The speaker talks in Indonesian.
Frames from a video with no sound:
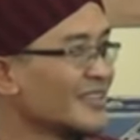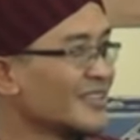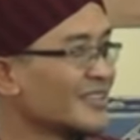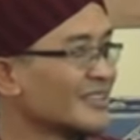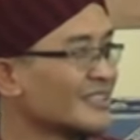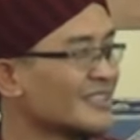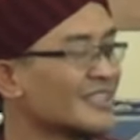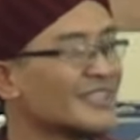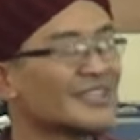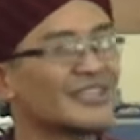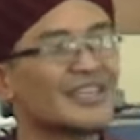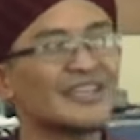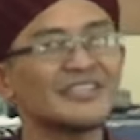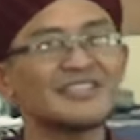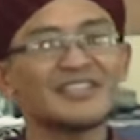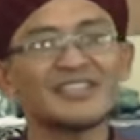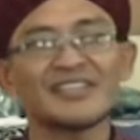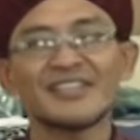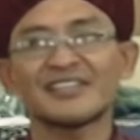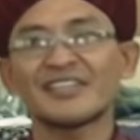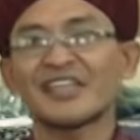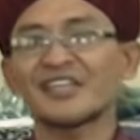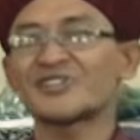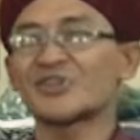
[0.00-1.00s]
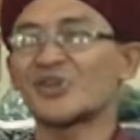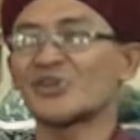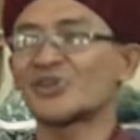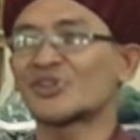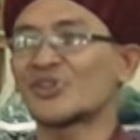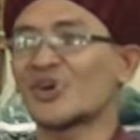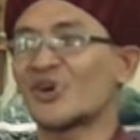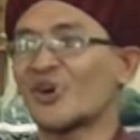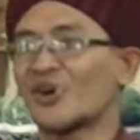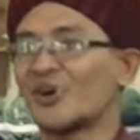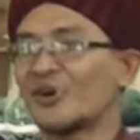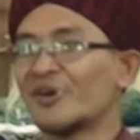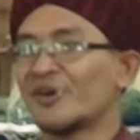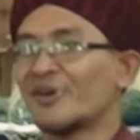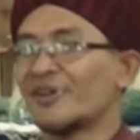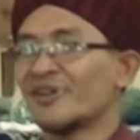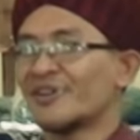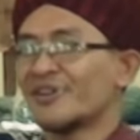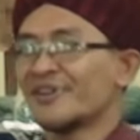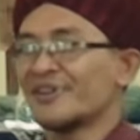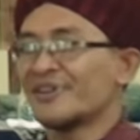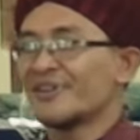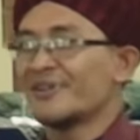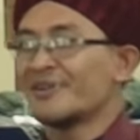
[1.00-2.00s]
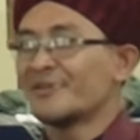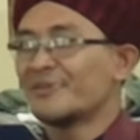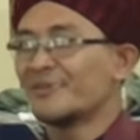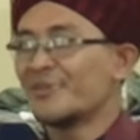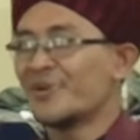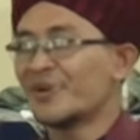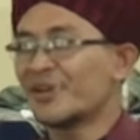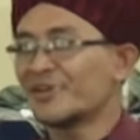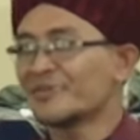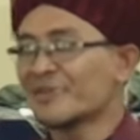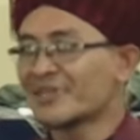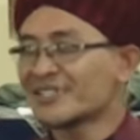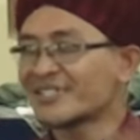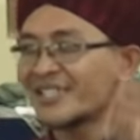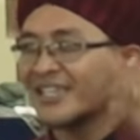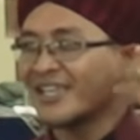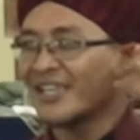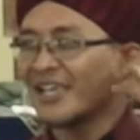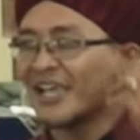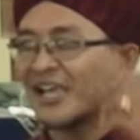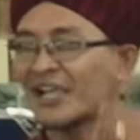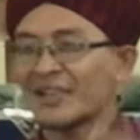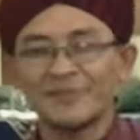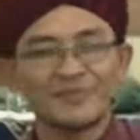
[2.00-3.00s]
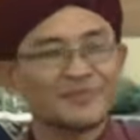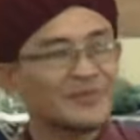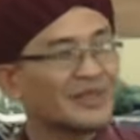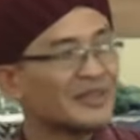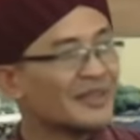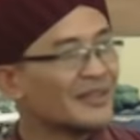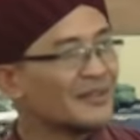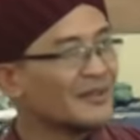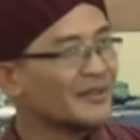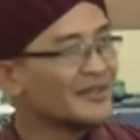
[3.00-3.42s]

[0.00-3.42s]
Singkat cerita contoh, mungkin masih ingat.